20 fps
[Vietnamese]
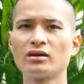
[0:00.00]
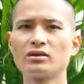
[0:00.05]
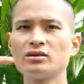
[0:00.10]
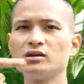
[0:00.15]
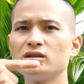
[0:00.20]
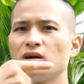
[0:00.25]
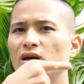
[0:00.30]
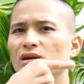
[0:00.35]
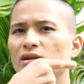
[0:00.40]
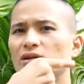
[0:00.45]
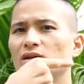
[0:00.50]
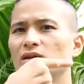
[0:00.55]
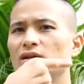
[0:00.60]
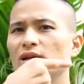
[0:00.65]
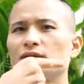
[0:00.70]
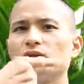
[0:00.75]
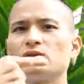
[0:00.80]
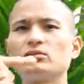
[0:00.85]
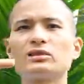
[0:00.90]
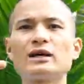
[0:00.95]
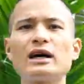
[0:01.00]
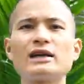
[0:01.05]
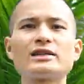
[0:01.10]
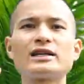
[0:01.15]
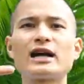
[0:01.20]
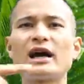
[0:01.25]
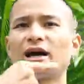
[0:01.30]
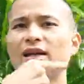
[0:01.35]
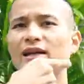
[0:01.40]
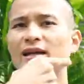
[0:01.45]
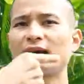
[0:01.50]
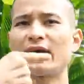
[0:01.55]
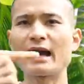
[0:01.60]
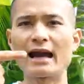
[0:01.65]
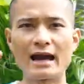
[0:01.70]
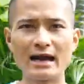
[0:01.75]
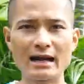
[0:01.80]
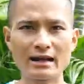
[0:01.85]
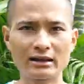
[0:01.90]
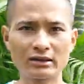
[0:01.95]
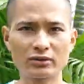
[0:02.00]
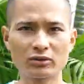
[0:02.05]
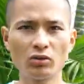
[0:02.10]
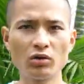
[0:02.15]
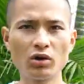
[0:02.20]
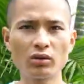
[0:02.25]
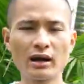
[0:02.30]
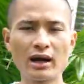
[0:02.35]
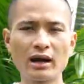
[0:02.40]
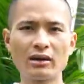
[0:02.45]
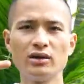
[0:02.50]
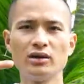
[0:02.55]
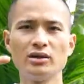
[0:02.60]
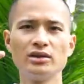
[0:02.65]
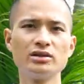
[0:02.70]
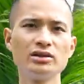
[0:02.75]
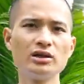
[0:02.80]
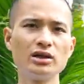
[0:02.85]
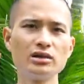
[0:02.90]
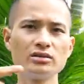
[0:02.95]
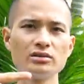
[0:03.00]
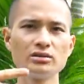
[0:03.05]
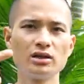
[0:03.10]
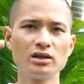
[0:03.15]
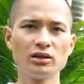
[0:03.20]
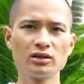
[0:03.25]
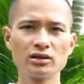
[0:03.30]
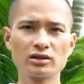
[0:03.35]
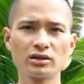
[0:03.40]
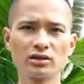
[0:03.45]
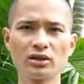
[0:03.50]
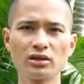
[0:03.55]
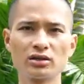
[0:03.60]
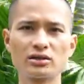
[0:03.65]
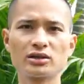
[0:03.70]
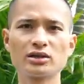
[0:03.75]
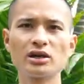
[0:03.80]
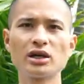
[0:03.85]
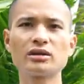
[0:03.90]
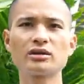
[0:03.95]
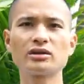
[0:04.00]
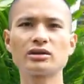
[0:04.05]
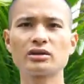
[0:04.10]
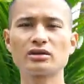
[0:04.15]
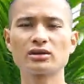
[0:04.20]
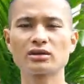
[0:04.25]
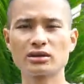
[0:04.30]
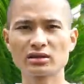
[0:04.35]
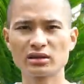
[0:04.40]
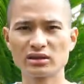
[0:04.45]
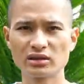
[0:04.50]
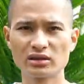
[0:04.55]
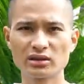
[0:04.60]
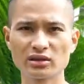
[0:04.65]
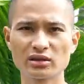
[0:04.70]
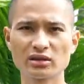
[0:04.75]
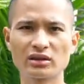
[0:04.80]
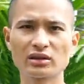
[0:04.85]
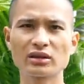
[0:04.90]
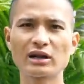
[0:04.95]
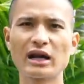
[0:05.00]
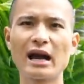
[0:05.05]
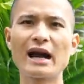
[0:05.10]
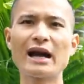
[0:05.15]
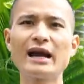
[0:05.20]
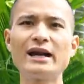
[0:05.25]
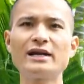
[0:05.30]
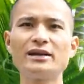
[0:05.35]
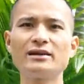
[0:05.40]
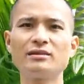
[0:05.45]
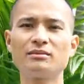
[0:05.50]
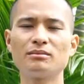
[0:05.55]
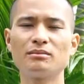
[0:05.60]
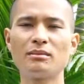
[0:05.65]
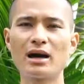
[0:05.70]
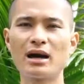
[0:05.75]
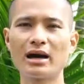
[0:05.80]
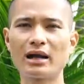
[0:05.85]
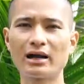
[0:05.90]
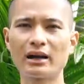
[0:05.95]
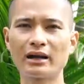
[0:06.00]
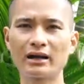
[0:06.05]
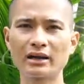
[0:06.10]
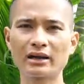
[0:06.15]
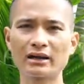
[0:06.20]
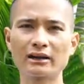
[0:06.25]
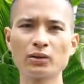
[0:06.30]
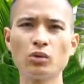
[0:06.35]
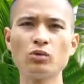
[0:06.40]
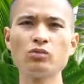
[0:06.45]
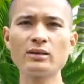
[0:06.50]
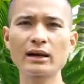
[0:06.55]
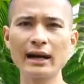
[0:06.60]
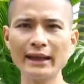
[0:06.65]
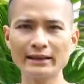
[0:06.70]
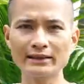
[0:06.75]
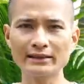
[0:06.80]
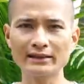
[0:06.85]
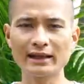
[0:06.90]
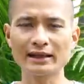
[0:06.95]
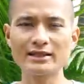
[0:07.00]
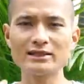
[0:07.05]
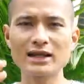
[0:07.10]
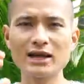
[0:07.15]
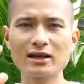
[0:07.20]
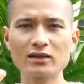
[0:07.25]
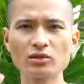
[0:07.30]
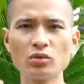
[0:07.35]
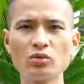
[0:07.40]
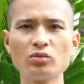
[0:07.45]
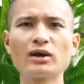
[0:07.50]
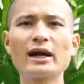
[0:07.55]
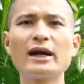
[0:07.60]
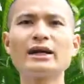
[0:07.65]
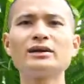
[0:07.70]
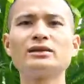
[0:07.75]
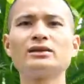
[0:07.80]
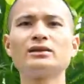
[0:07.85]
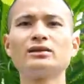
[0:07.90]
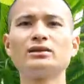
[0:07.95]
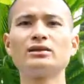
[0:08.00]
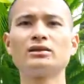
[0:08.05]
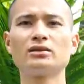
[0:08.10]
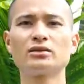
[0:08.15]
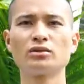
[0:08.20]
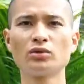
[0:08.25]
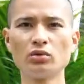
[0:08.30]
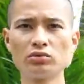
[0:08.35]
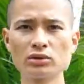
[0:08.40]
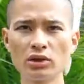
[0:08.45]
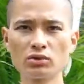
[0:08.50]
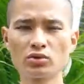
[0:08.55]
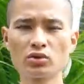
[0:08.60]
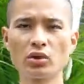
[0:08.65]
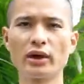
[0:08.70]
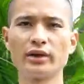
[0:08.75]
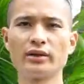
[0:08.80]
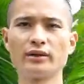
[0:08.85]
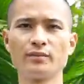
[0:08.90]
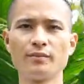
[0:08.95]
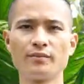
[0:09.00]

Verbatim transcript: thường là chúng ta trải ngang đúng không nào nhưng thực chất cái mà đúng cách đánh răng đúng cách đúng tiêu chuẩn